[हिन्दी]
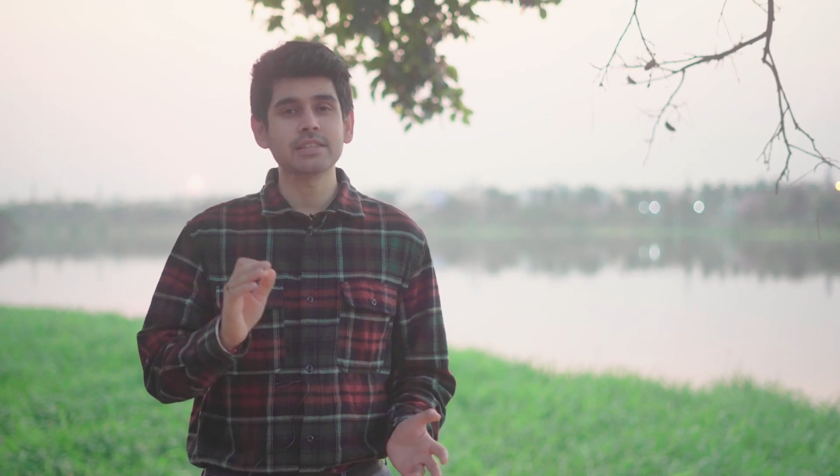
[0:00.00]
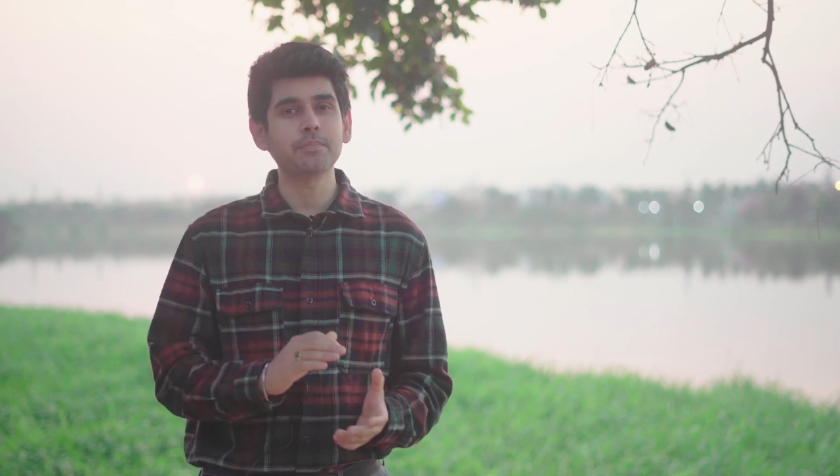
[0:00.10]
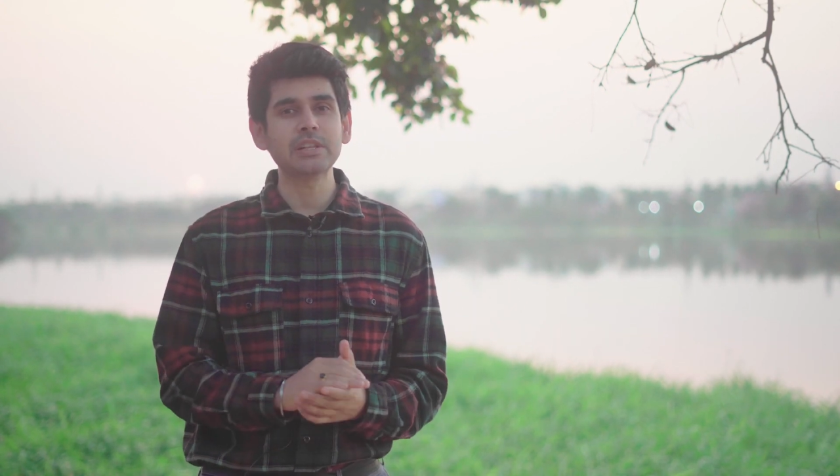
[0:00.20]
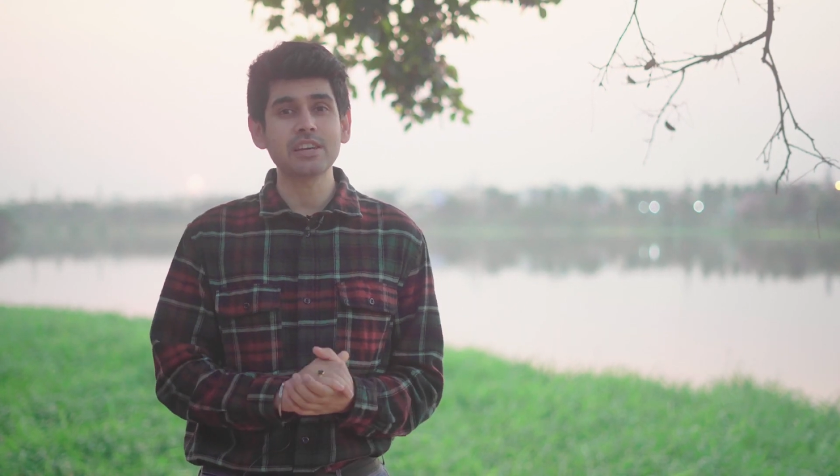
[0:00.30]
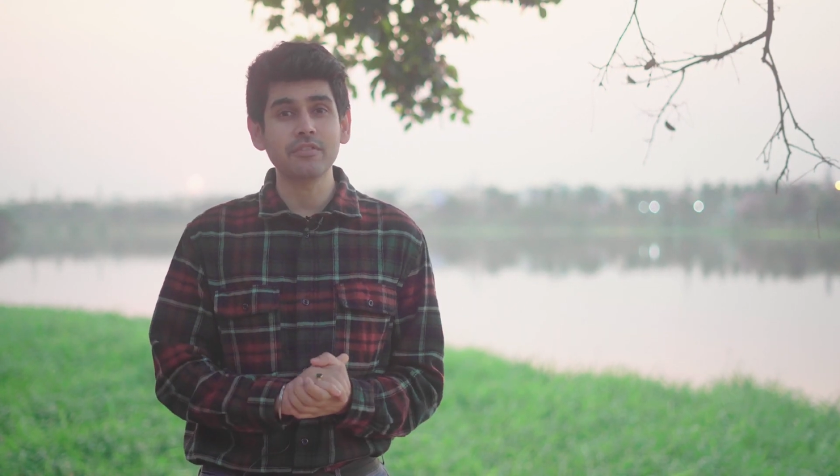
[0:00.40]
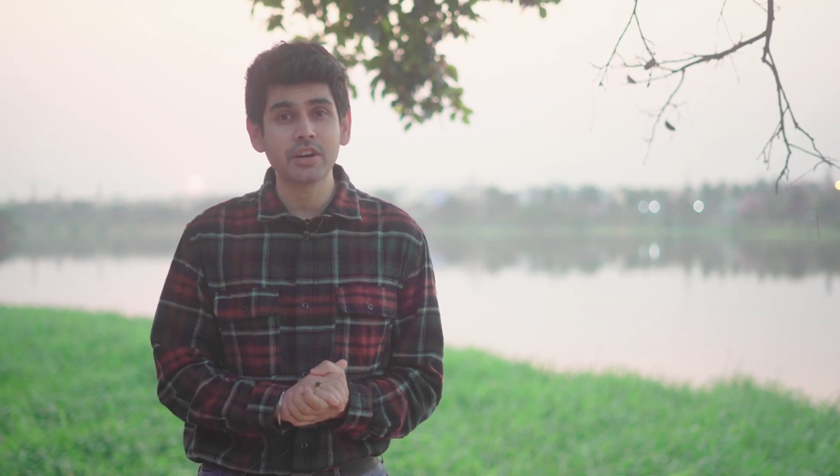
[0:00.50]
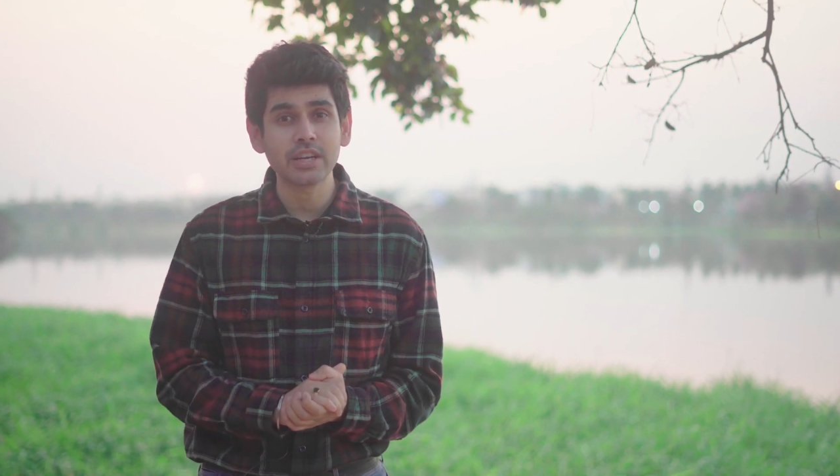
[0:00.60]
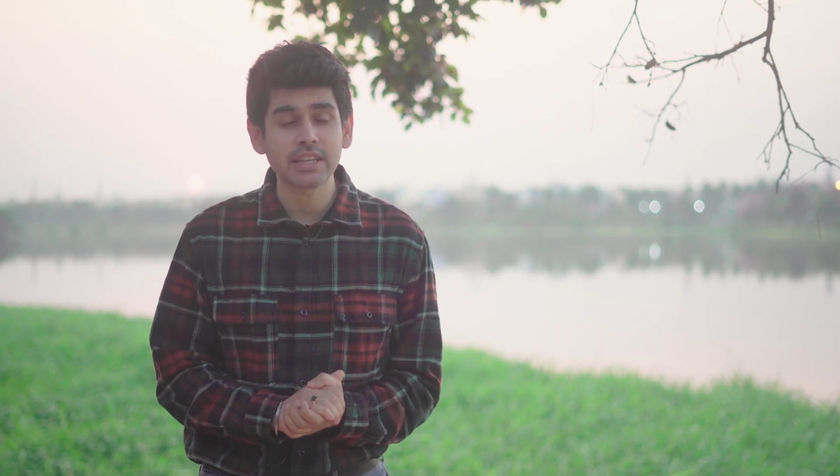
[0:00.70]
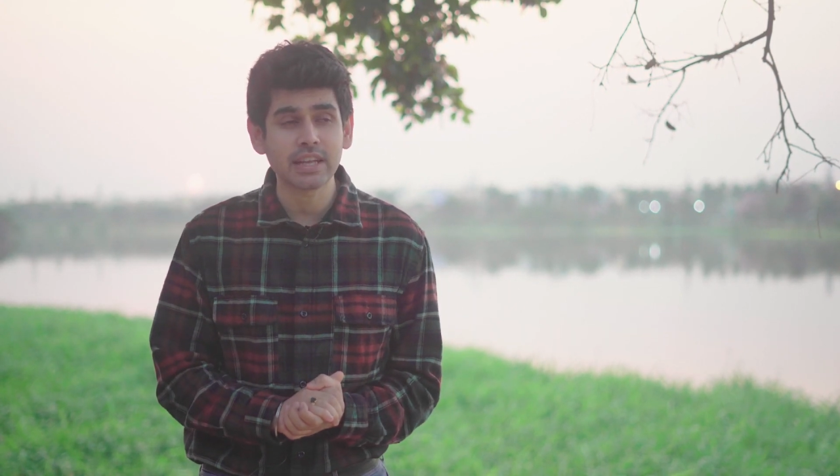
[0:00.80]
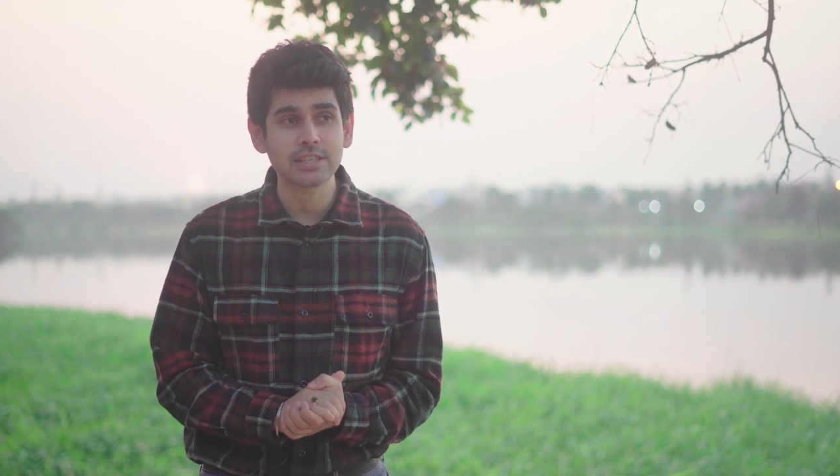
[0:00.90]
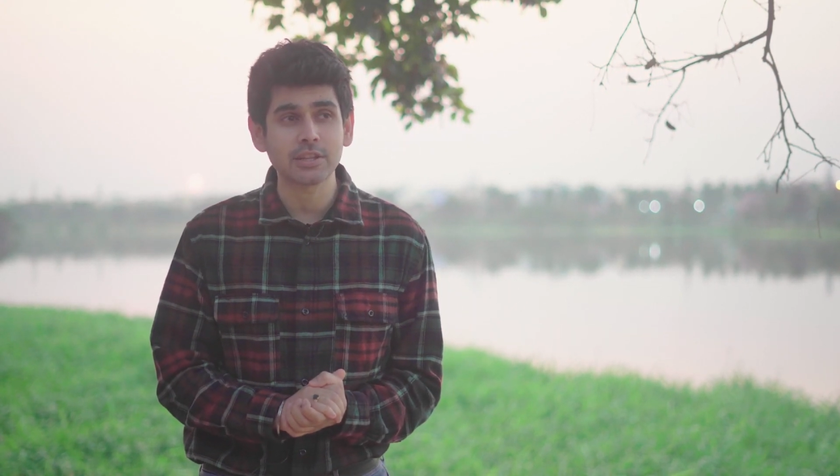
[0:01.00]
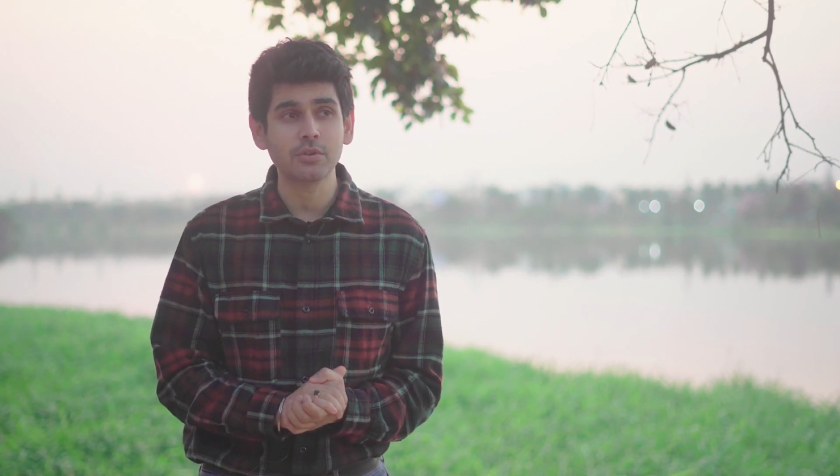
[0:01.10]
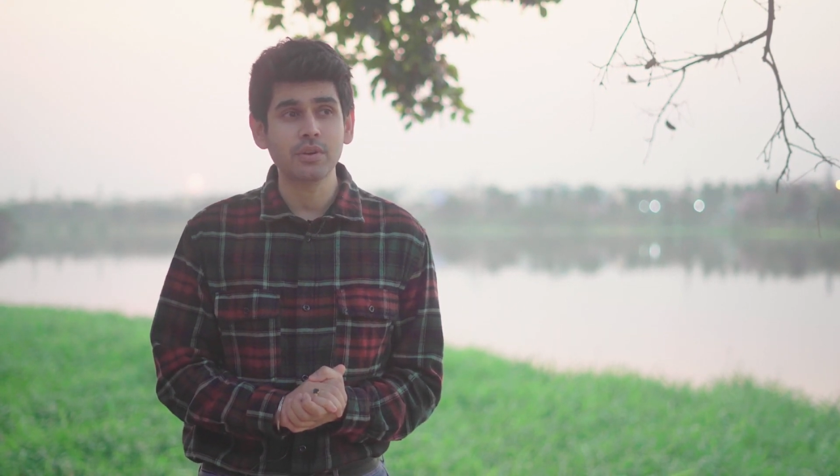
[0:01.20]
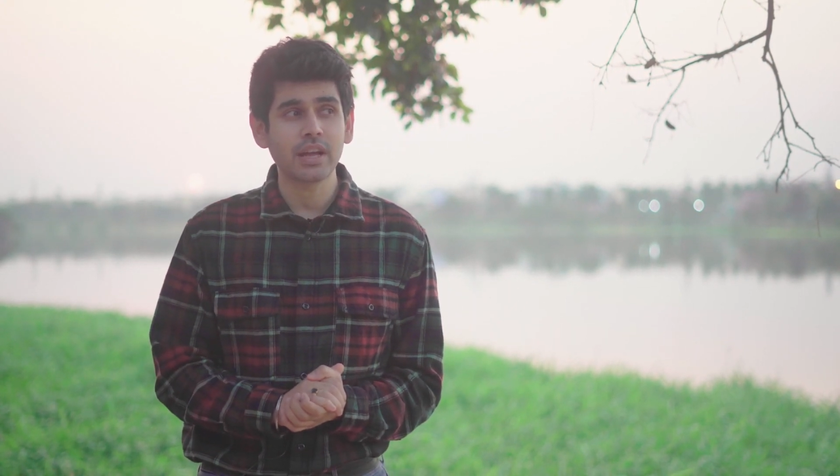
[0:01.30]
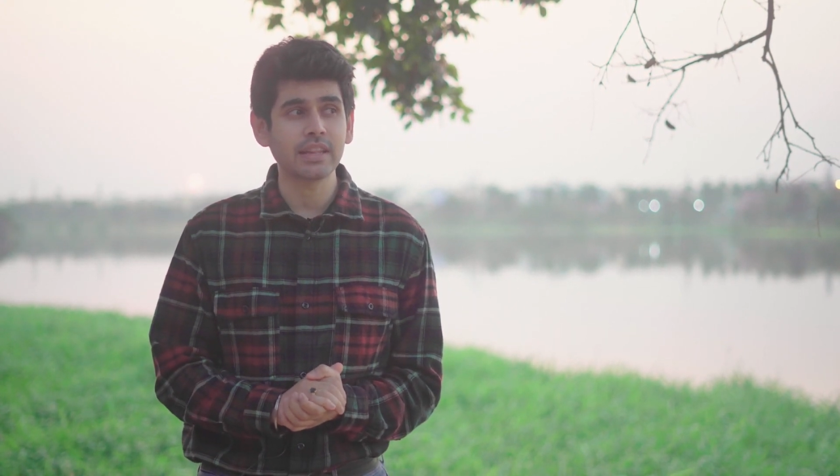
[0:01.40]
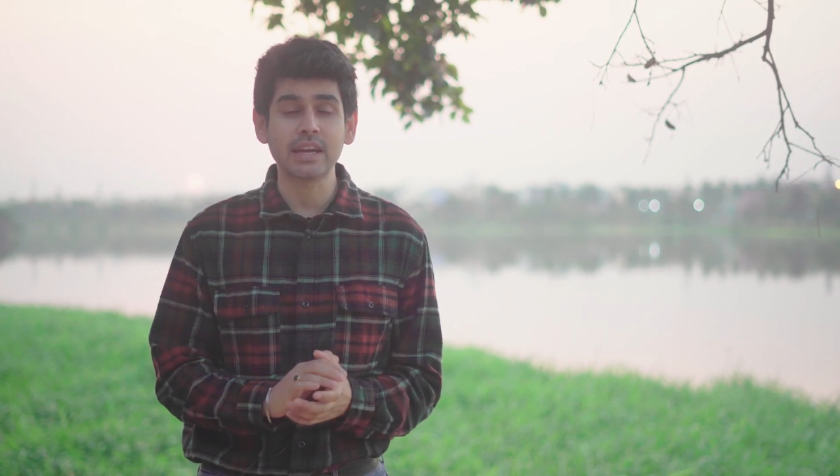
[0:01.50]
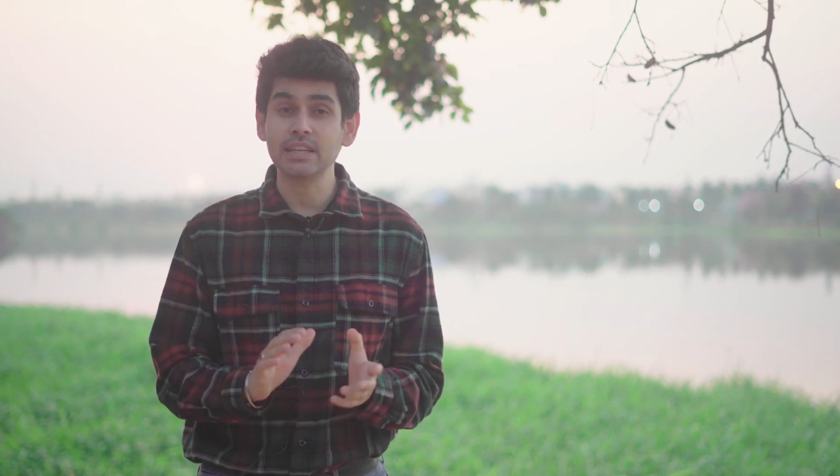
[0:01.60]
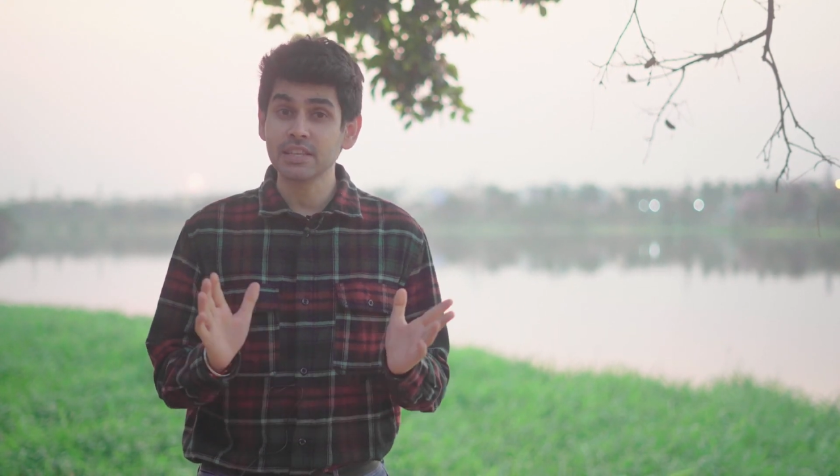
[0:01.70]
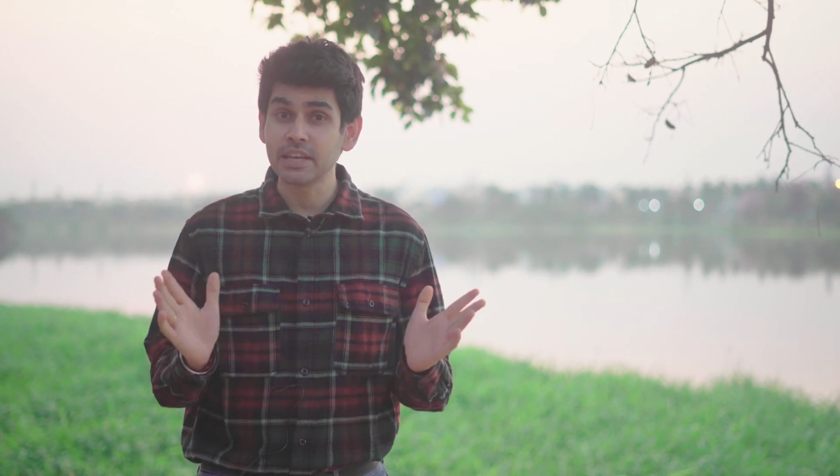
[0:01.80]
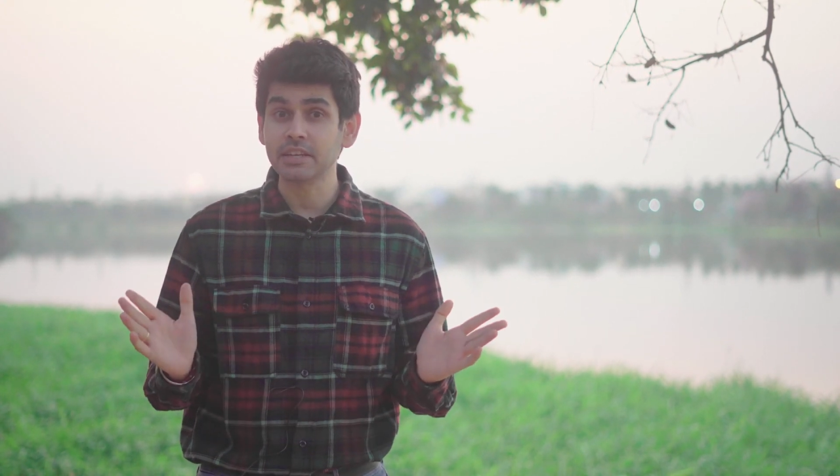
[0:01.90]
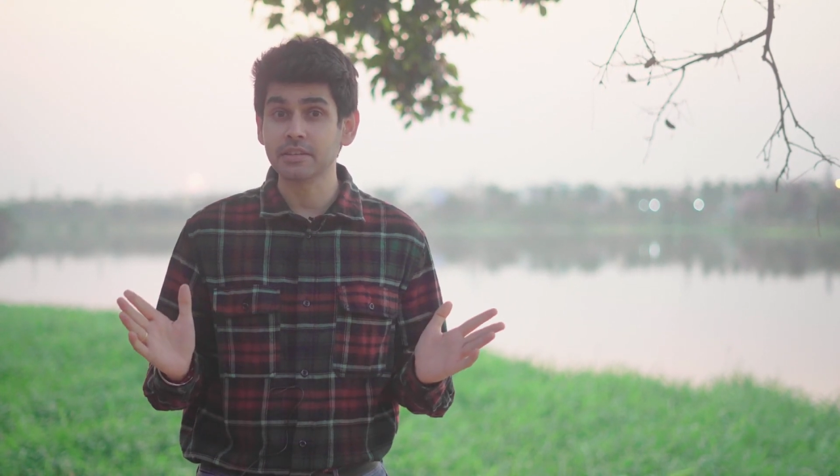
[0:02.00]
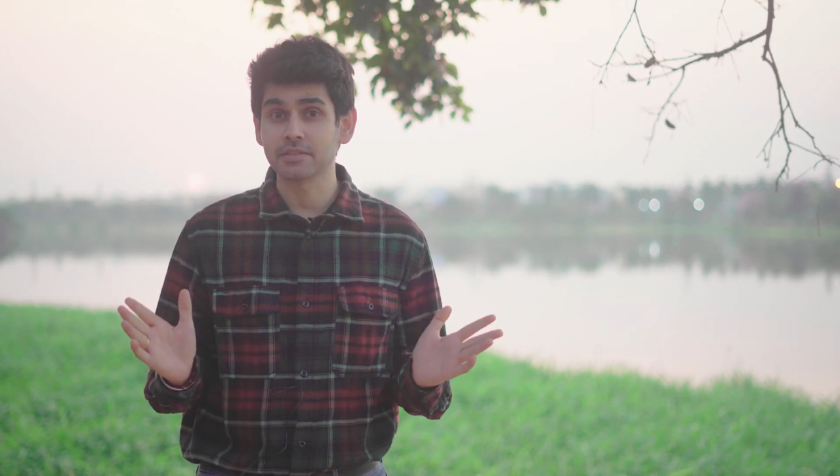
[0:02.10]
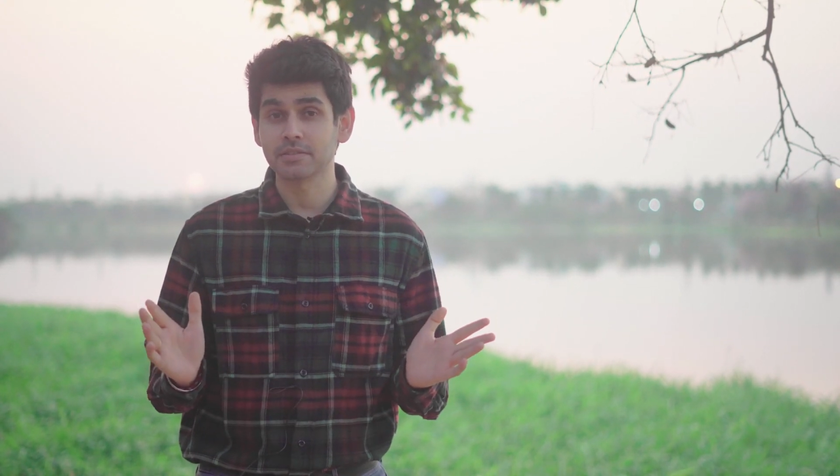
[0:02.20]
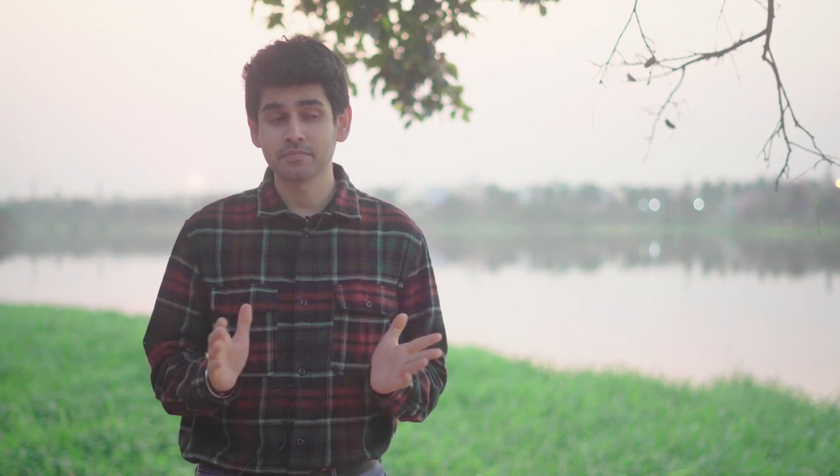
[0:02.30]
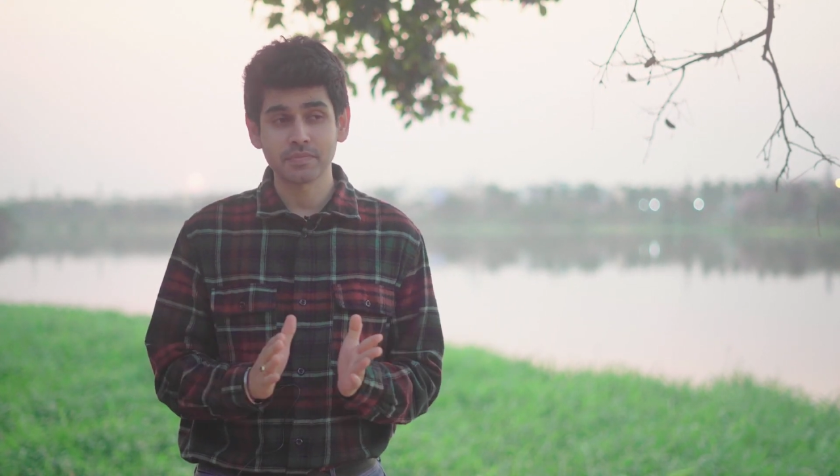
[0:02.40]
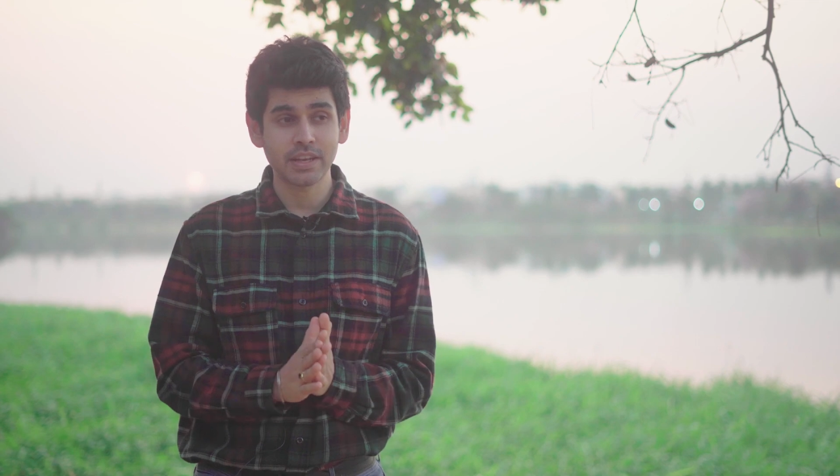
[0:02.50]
सिंपल सा वर्ड देना चाहता हूँ एंड दैट इज हेटर्स